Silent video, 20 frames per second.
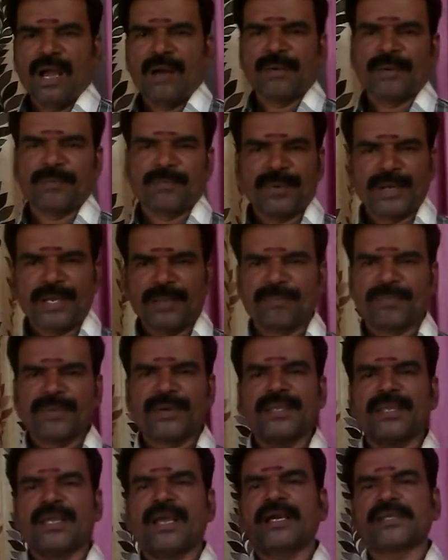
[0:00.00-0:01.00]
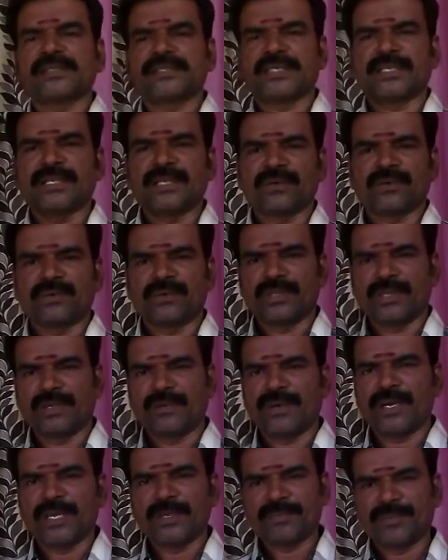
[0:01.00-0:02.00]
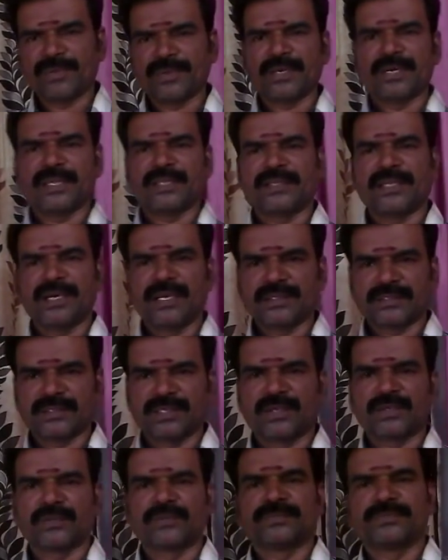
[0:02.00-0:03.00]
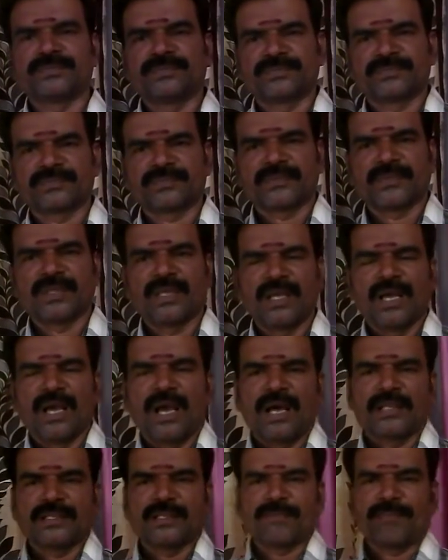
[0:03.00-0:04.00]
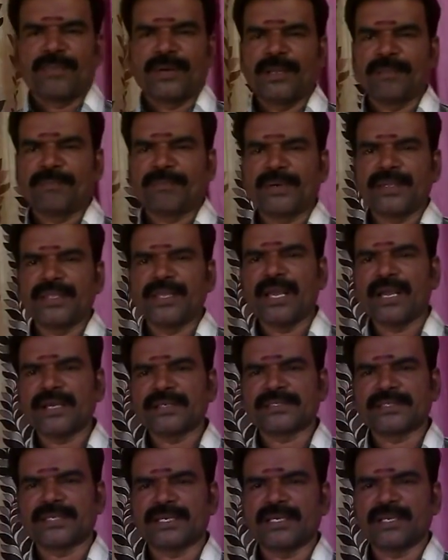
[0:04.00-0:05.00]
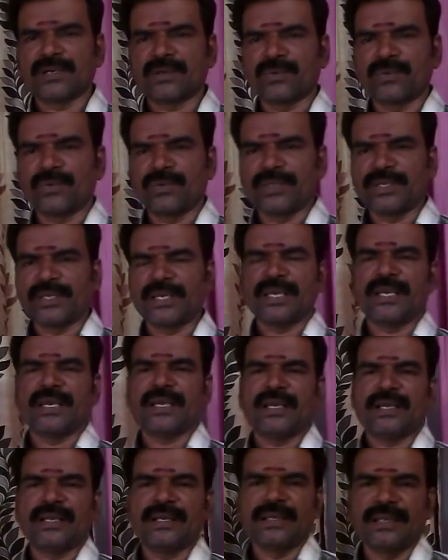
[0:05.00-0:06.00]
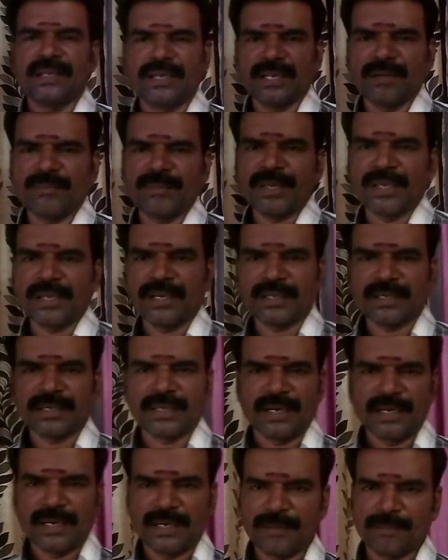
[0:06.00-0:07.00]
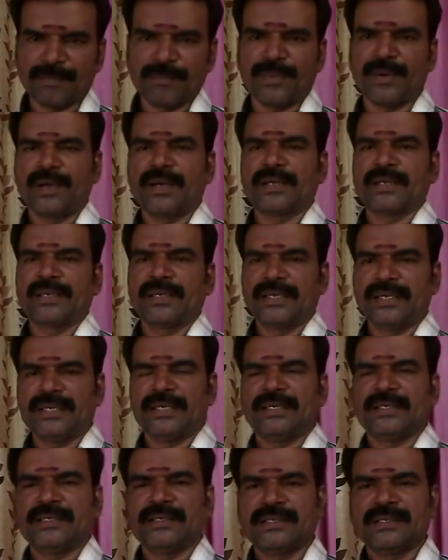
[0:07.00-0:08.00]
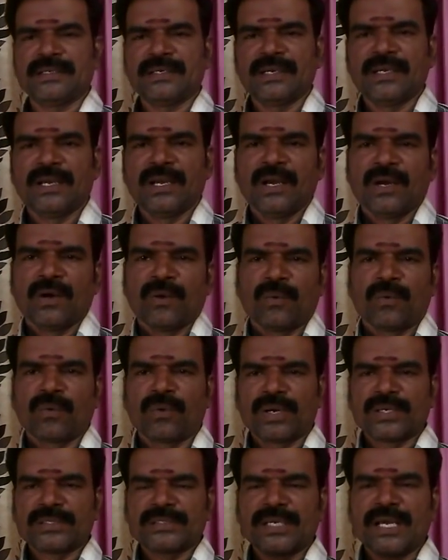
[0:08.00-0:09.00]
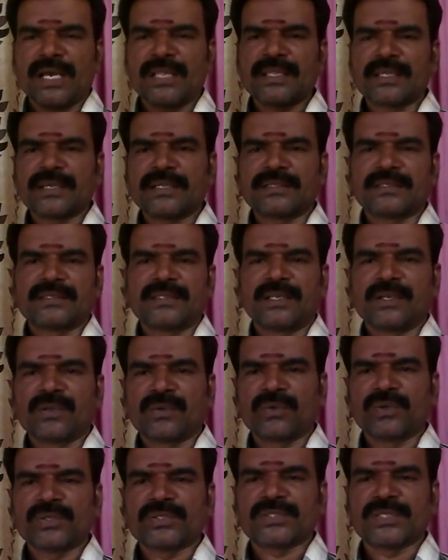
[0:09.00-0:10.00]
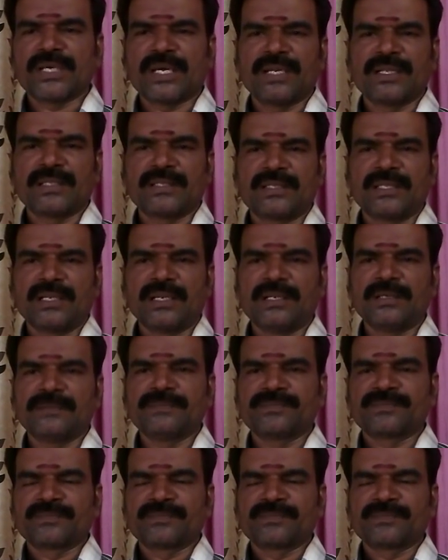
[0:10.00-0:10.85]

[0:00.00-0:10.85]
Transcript: அவர் படிப்படியாக செல்லக்கூடிய வாய்ப்புகளை தான் தரும் அந்த படிப்படியாக செல்லக்கூடிய நிலைமைகள் கண்டிப்பாக உங்கள் ஜாதகத்தில் கோச்சாரத்தில்